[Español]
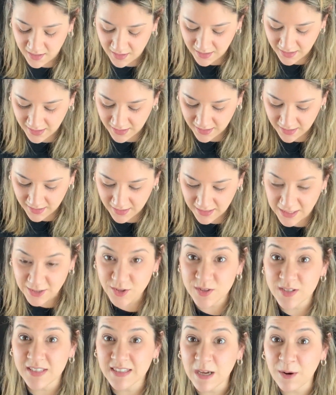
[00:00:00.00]
Eh,
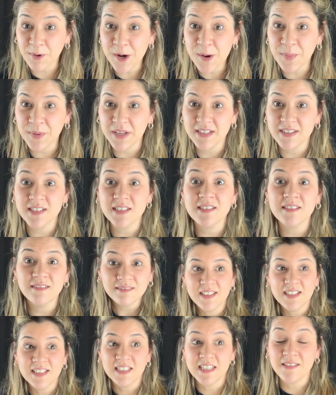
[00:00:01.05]
entonces bueno porque si,
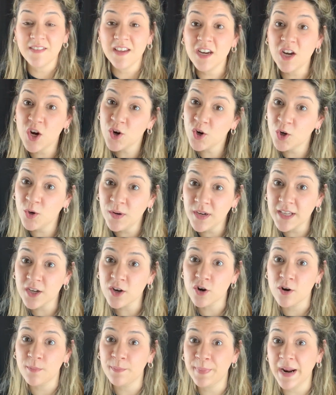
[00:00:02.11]
si bien no lo elijo
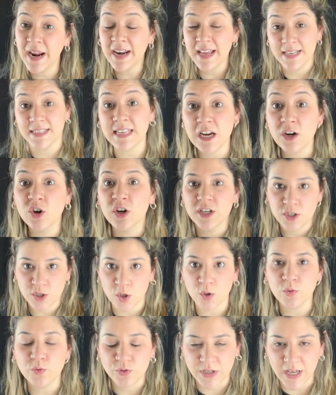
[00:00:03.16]
comprar es algo que
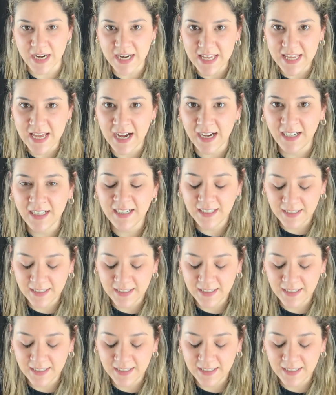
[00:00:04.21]
yo usaría.